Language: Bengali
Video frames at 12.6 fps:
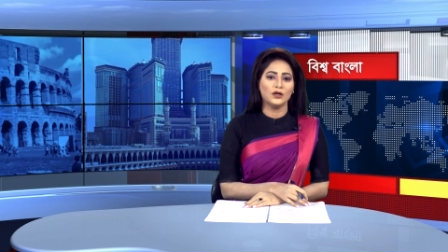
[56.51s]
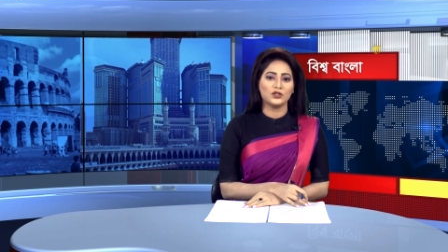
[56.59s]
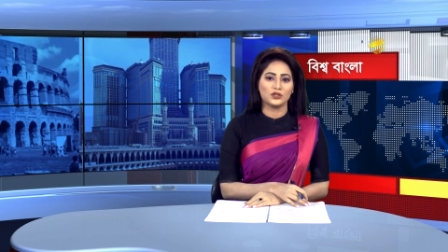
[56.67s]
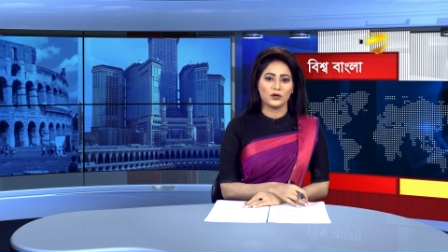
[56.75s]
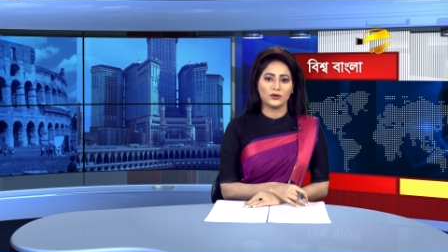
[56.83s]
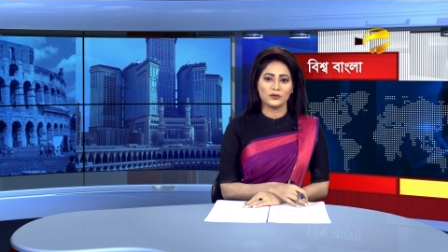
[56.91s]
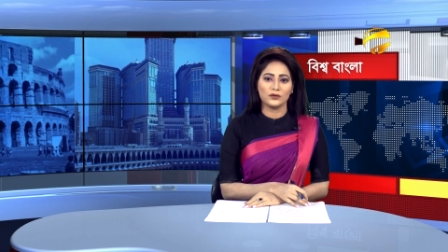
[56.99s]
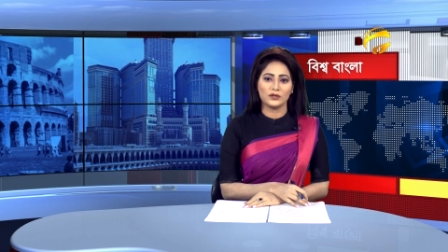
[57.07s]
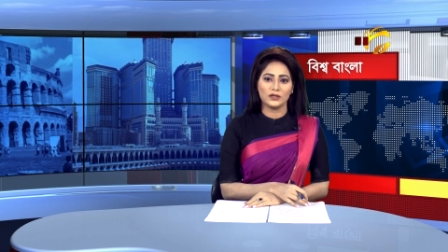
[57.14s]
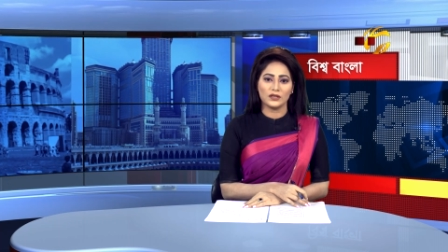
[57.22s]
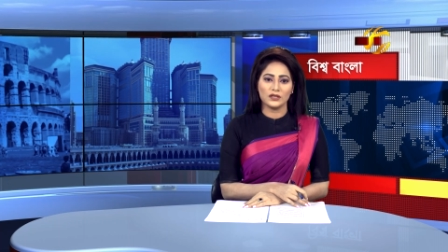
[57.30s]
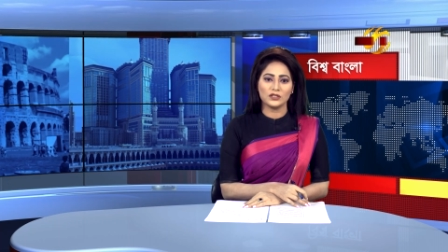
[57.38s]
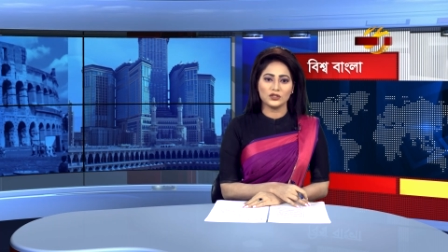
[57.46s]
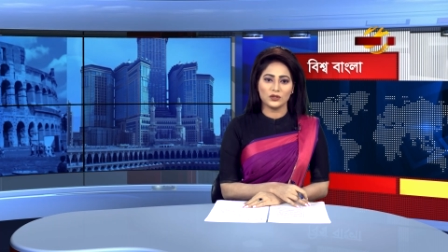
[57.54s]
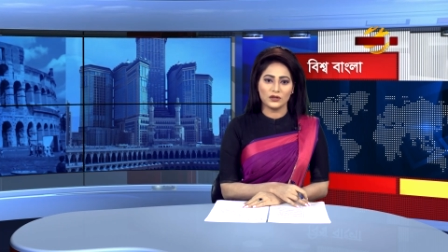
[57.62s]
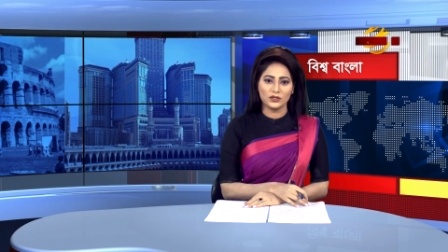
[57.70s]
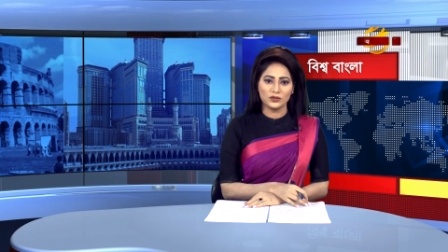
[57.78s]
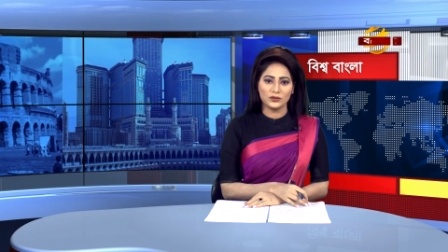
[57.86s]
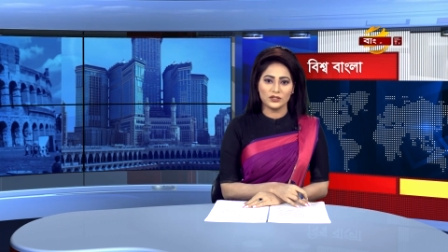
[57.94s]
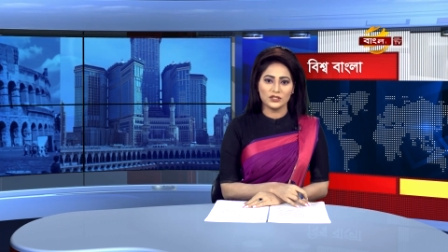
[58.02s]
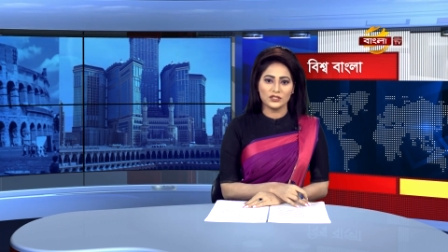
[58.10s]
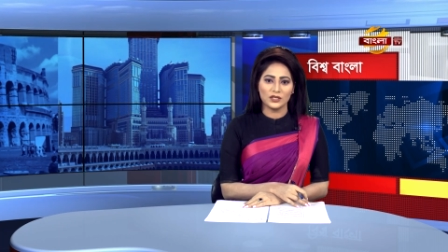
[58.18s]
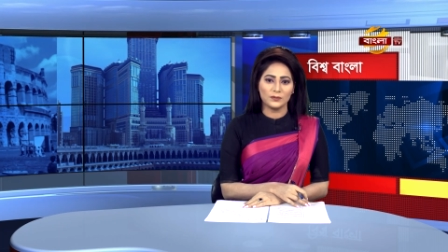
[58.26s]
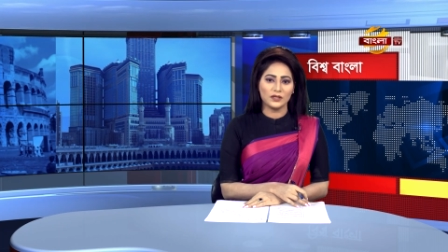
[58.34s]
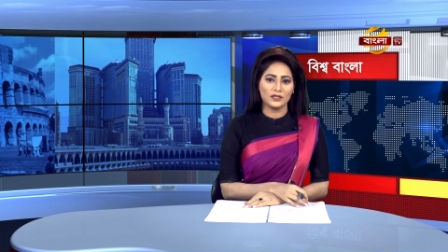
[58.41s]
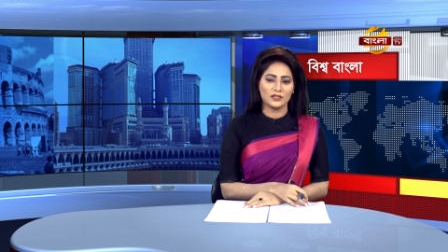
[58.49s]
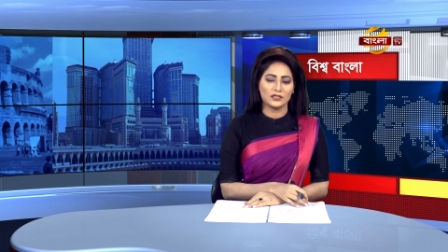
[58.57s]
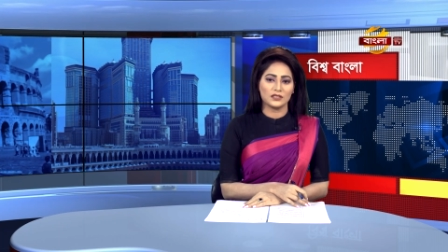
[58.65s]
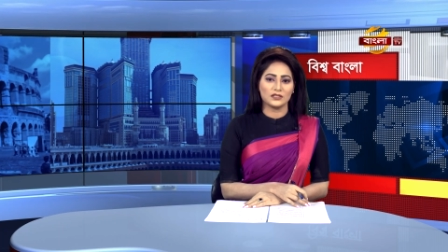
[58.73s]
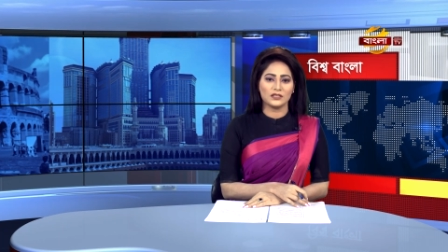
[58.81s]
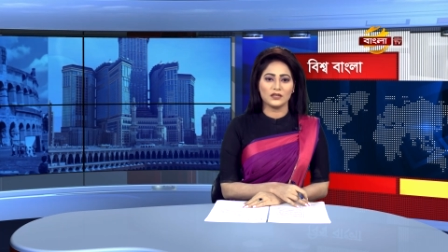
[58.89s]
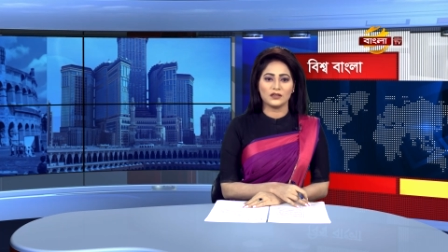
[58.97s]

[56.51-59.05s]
শহরগুলোতে গিয়ে সরাসরি সেবা দিয়ে যাচ্ছে